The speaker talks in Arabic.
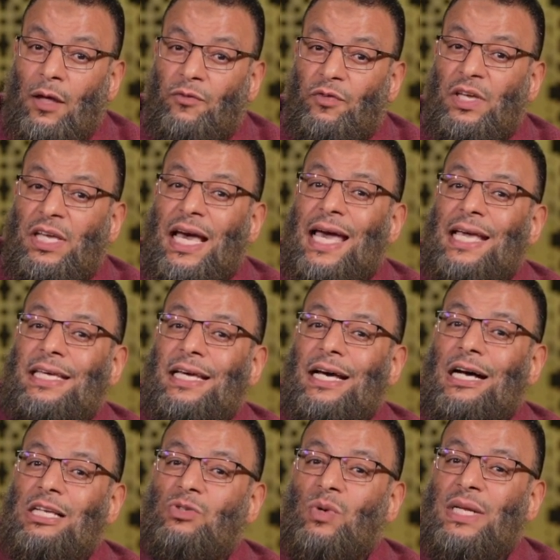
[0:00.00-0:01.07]
في أي
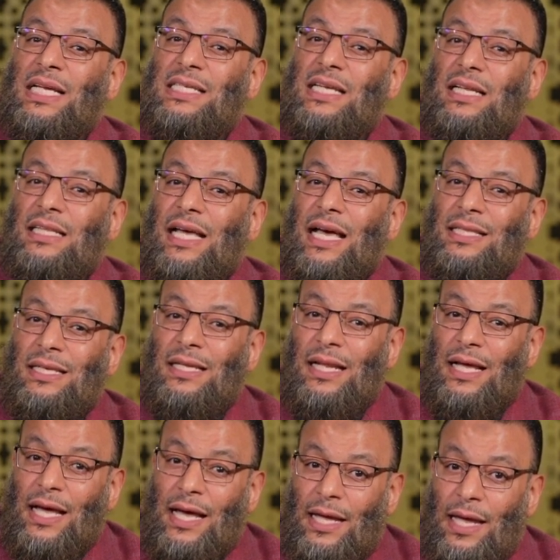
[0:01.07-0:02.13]
غزوة نزلت هذه
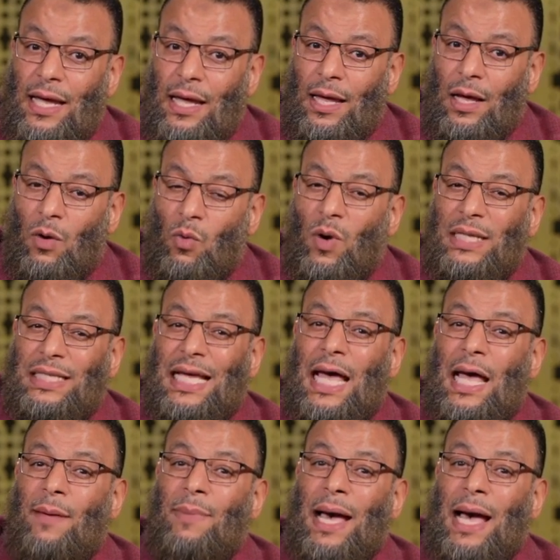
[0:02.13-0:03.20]
الآية
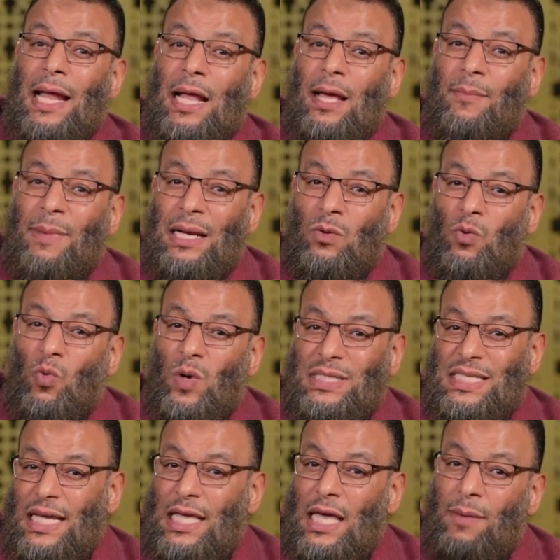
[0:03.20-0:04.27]
وتاب على من
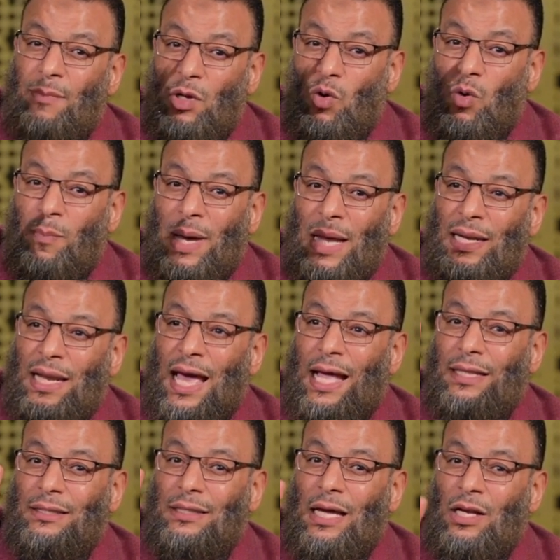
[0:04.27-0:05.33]
وزكى منهم من
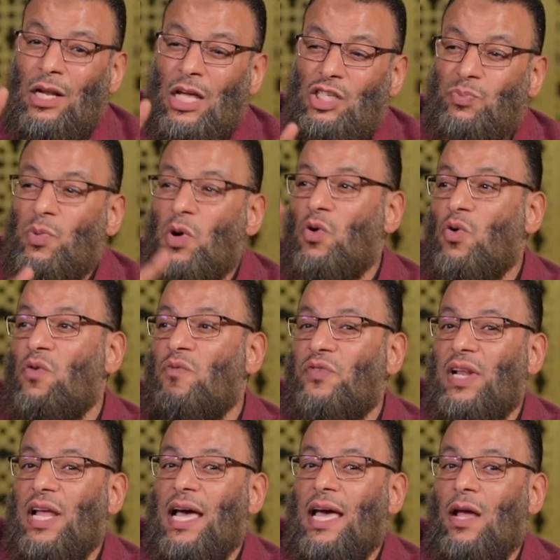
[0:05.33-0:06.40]
حتى نشبكهم
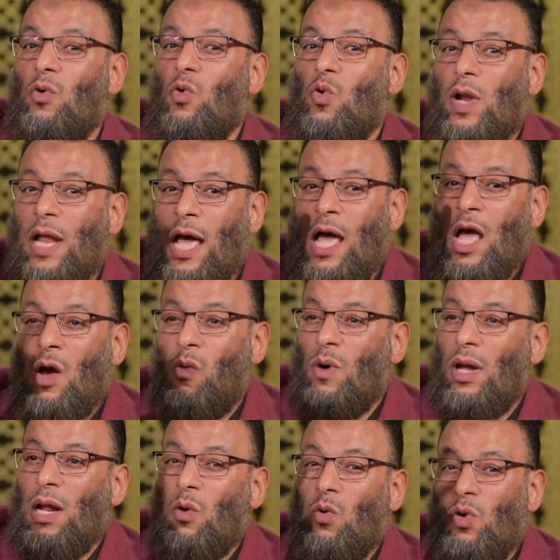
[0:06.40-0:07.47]
في الآية الأولى
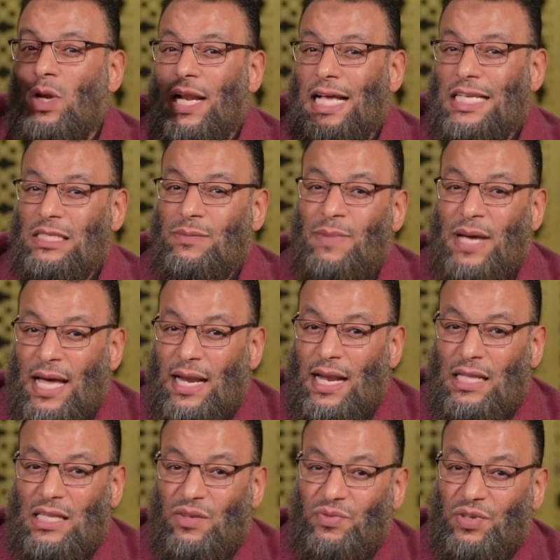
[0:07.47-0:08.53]
ونقول الأسماء
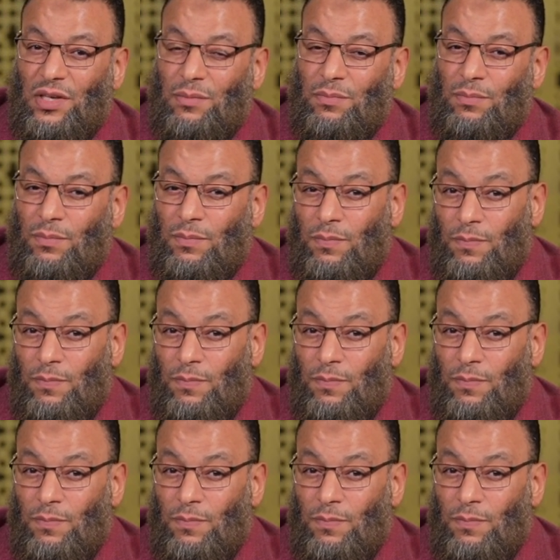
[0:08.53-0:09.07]
التي فيهم